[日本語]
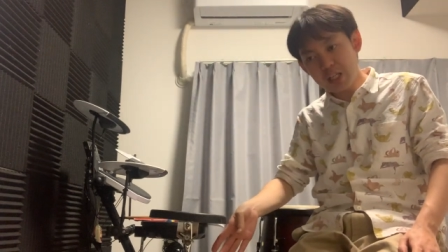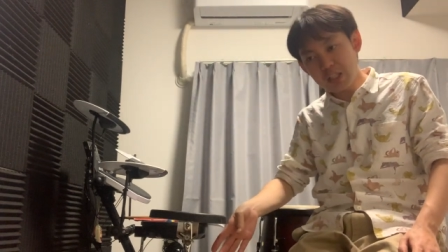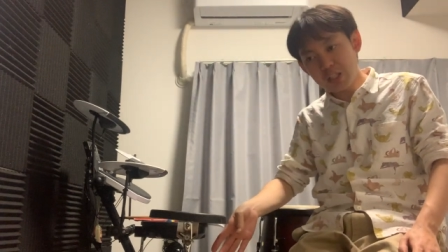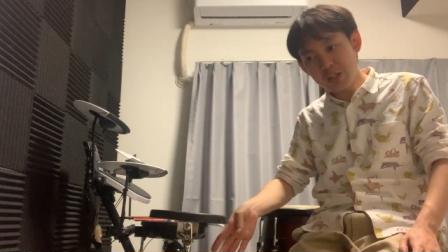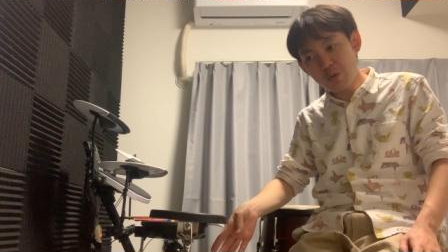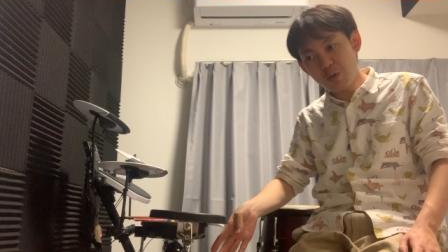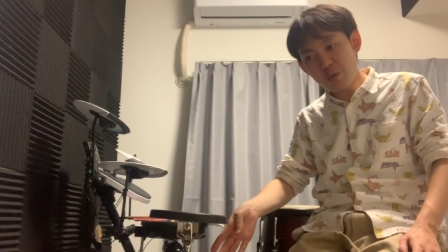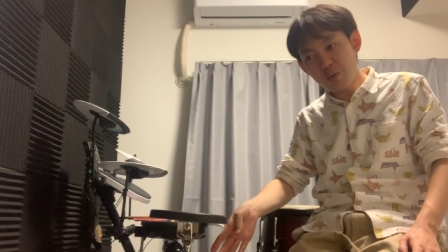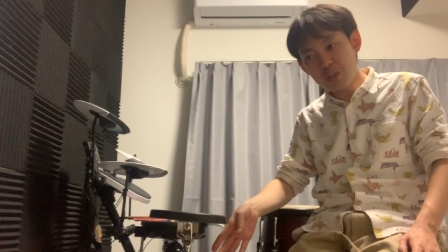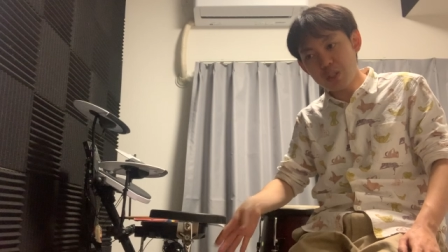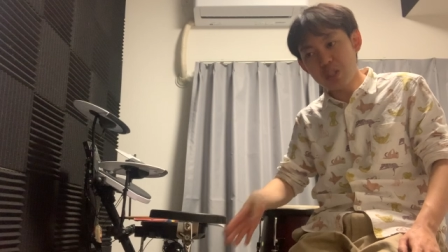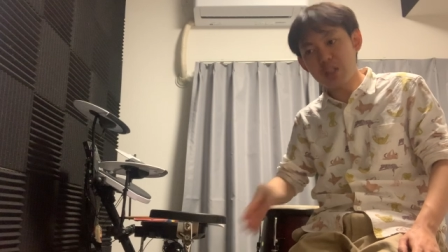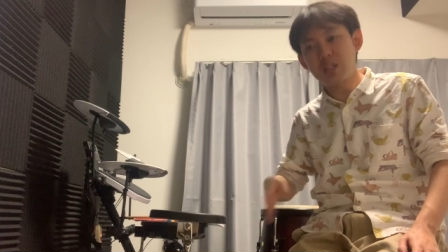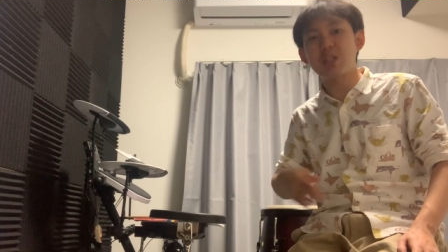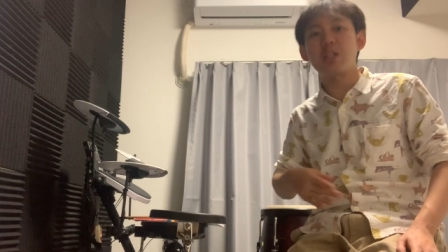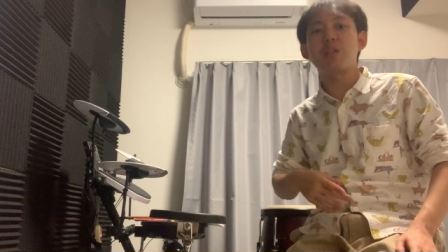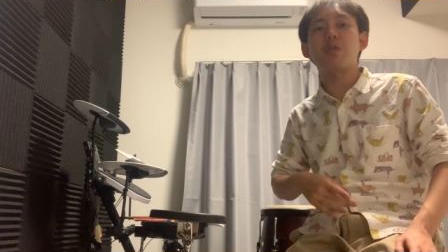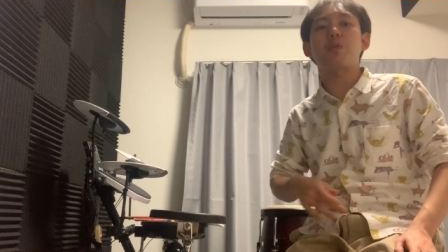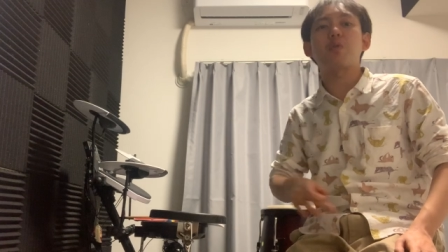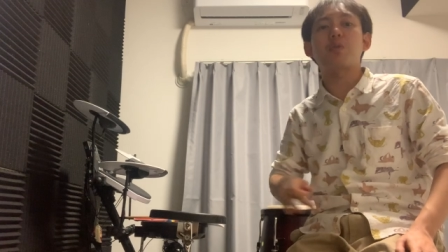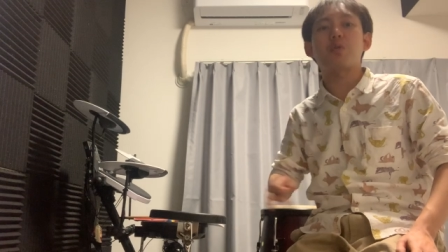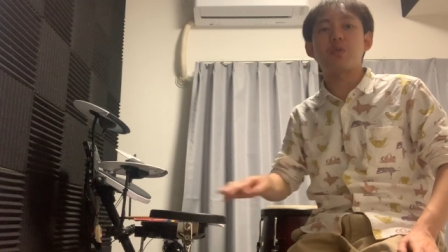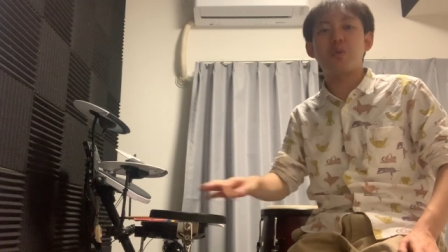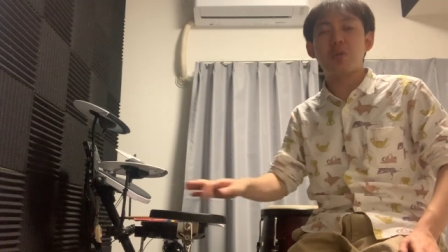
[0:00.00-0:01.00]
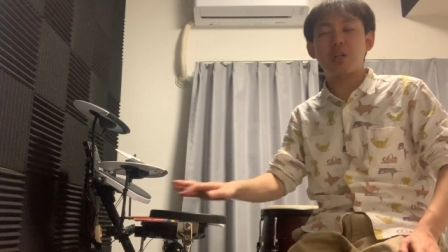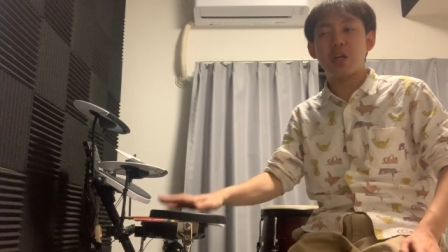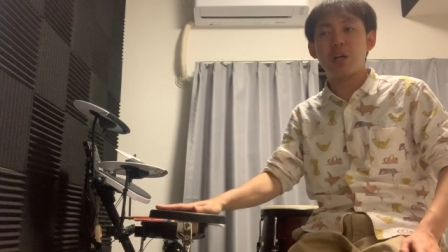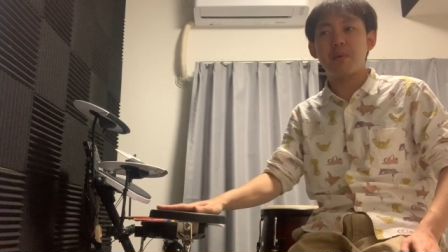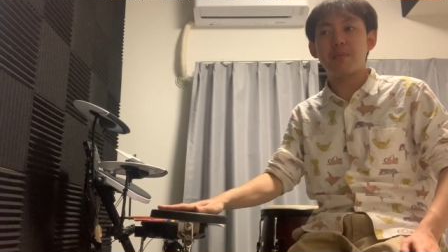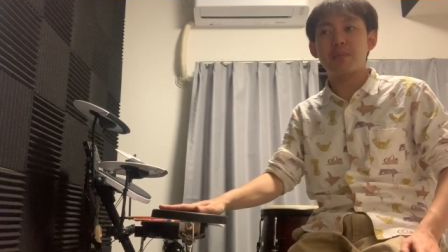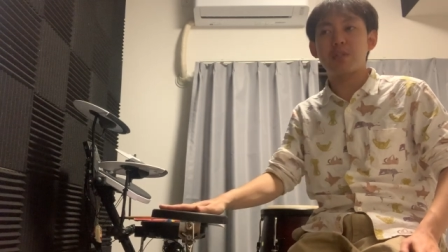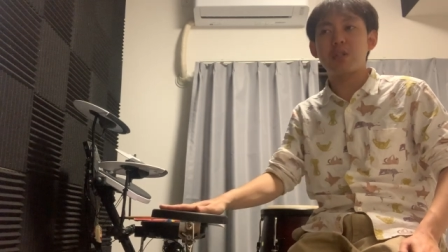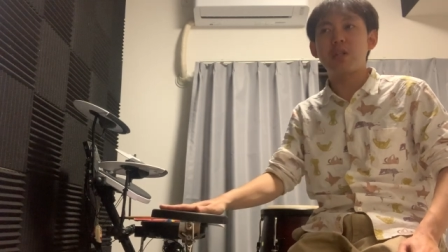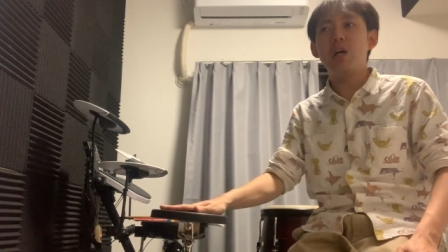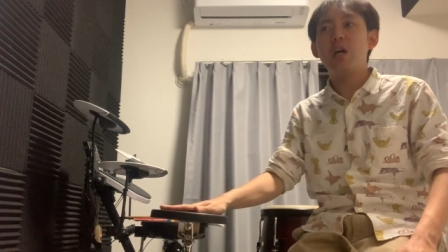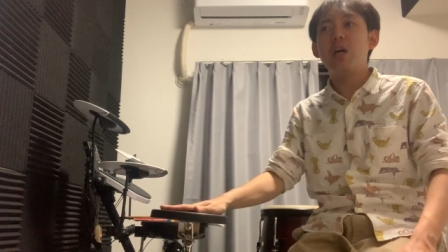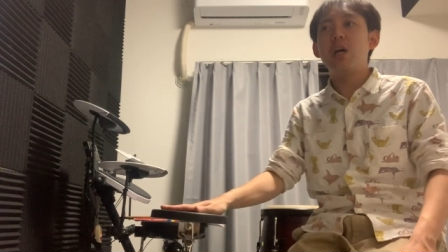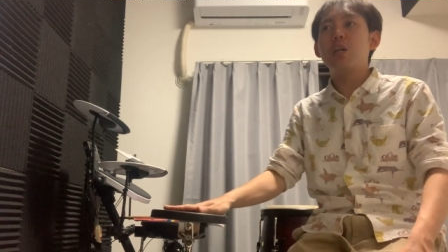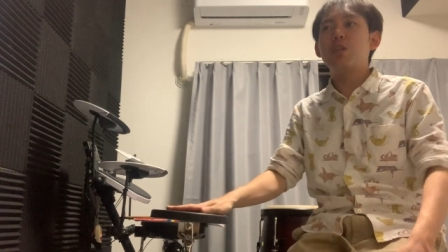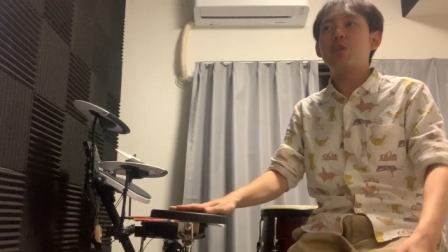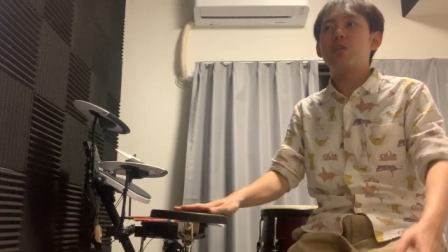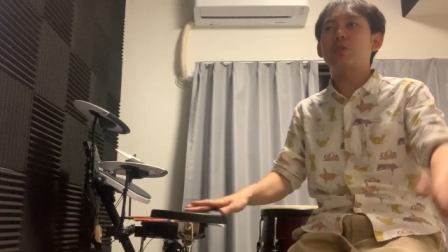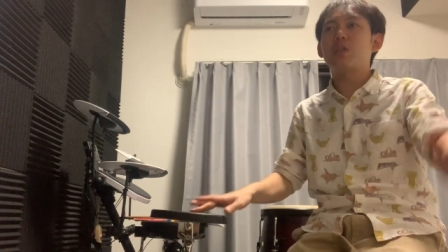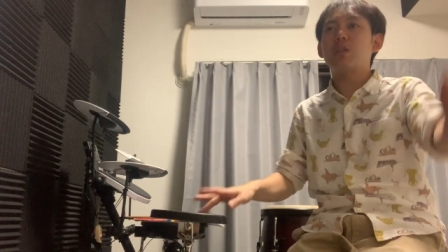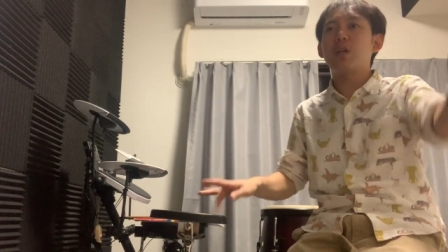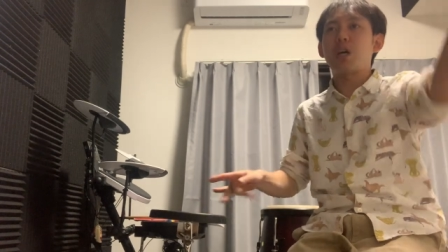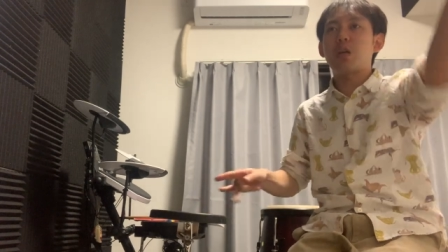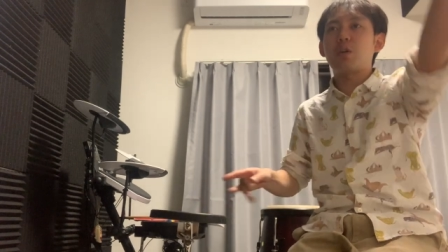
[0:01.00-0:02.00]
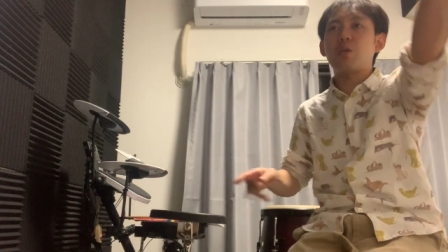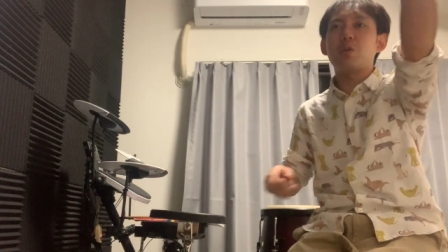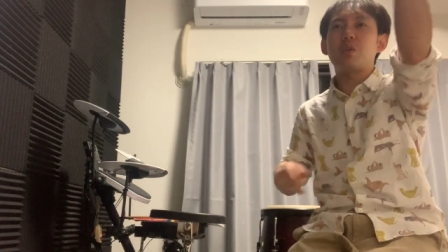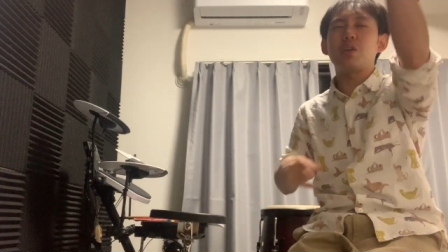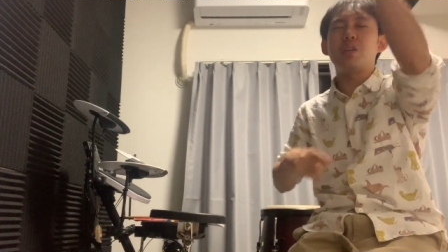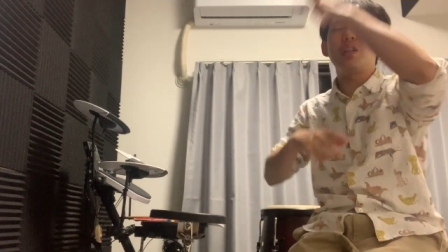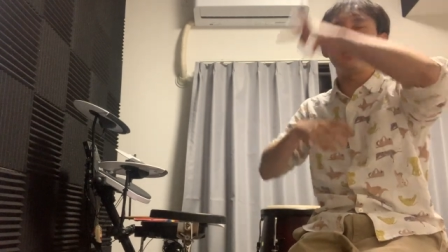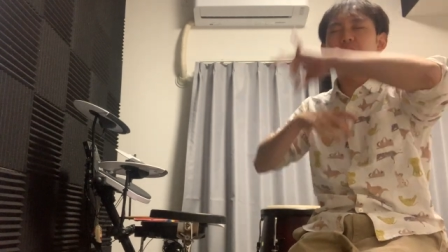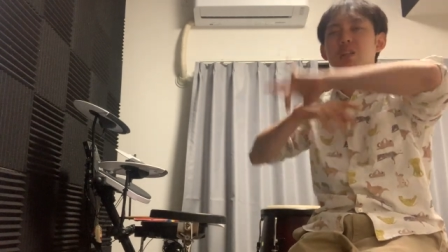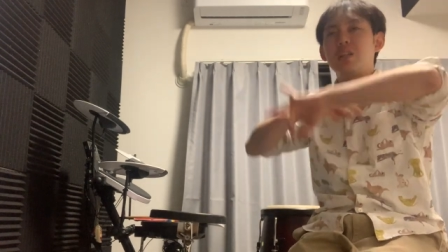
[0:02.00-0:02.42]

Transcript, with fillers: いようにっていうことになります。ちょっとあの、